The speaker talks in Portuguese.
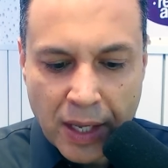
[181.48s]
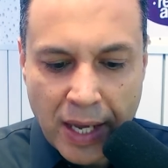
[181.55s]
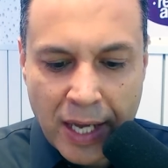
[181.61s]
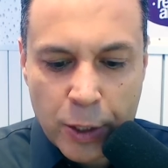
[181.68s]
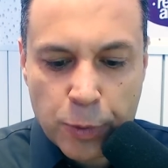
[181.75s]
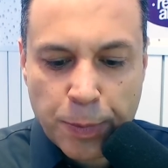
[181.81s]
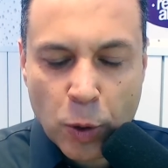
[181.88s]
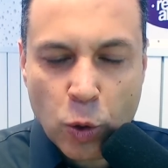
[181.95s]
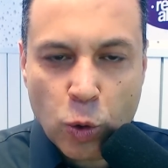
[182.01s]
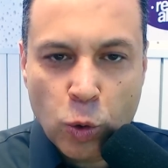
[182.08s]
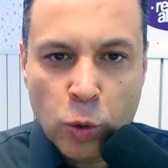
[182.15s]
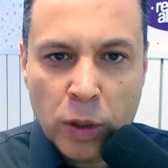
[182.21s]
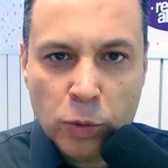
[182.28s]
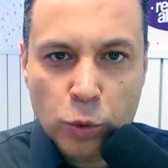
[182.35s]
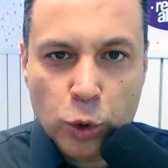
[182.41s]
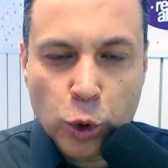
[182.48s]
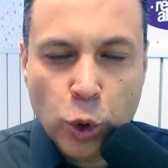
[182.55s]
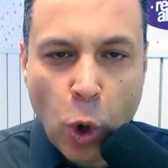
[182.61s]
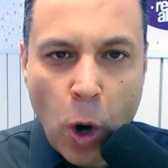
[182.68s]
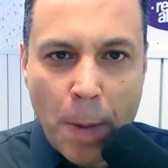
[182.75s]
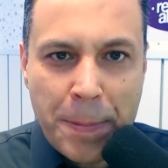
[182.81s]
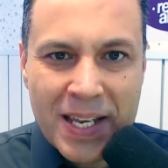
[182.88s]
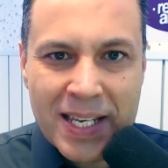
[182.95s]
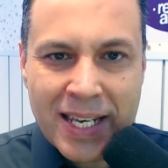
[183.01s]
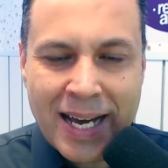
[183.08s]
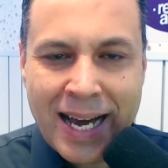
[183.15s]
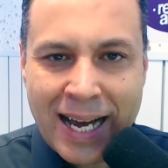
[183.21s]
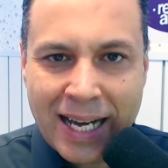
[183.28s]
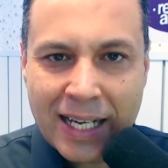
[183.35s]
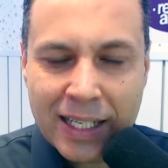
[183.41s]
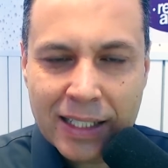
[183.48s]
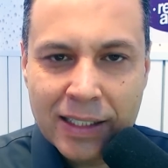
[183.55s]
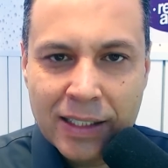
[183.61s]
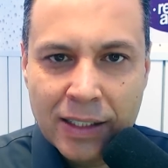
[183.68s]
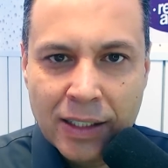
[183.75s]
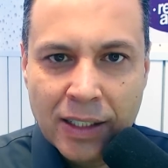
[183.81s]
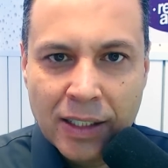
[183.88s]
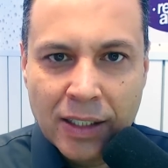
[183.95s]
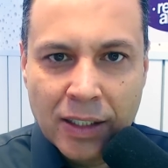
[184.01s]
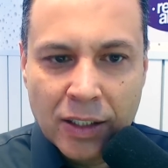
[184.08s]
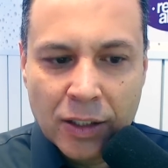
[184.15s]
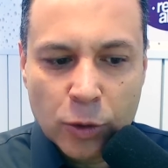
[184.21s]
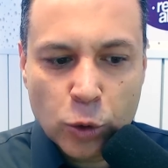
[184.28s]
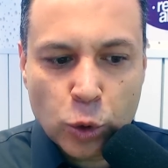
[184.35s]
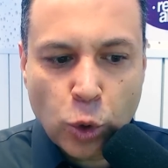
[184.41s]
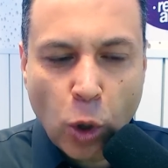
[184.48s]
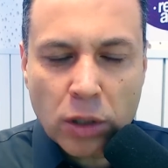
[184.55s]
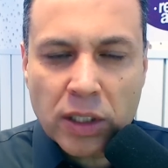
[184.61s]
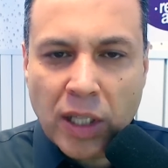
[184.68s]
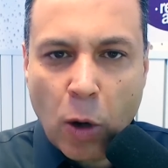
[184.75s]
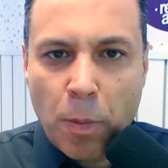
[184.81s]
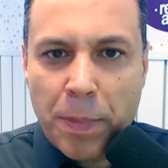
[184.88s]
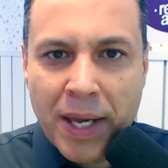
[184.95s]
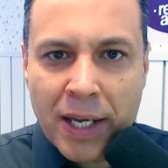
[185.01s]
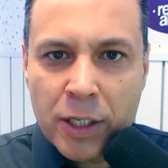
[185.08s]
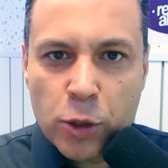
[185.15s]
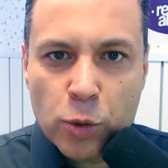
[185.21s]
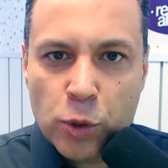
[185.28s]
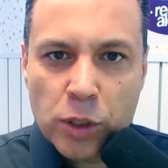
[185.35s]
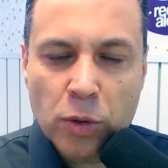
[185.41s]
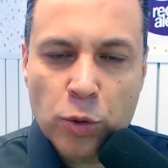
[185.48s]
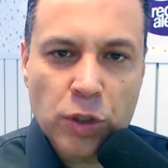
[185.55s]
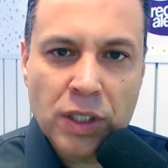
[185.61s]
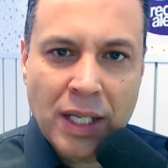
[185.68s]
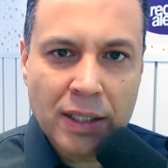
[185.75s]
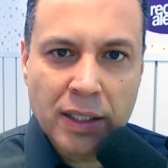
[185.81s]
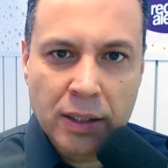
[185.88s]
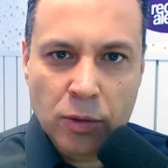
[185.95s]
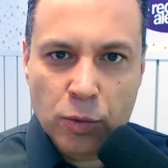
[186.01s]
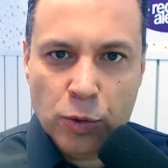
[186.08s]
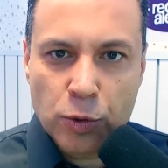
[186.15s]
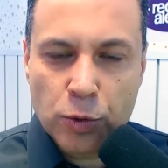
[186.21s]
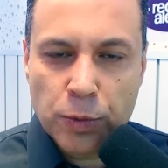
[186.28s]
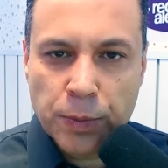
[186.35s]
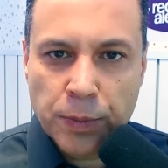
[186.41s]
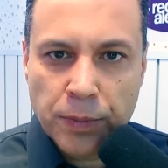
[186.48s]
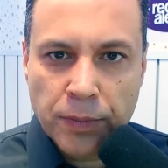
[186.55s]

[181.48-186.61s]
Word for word: eles procuram dominar totalmente os seus cidadãos.